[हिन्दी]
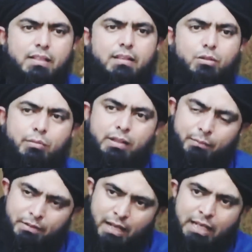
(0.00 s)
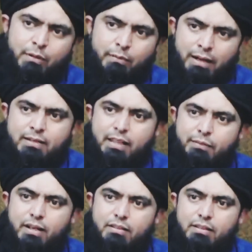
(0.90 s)
ये हजरत उमर के मिजाज में बैठती
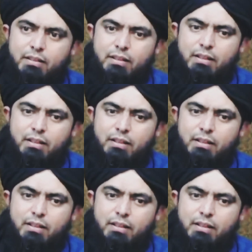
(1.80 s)
है बात